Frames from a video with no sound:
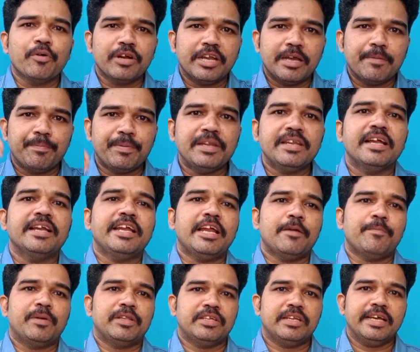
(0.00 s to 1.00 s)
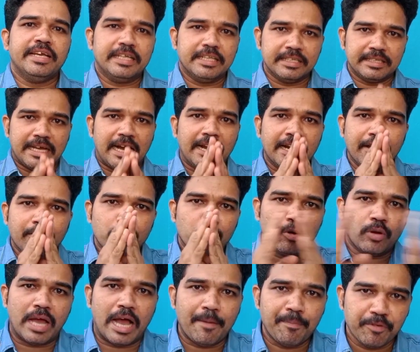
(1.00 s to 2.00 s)
ஆப்போடைய பின்னணி பார்த்தீங்கன்னா இது தானே
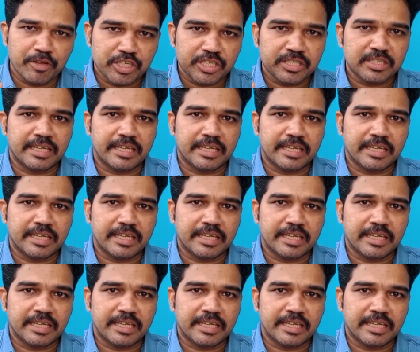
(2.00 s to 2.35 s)
இவங்க ஒரு ஆப்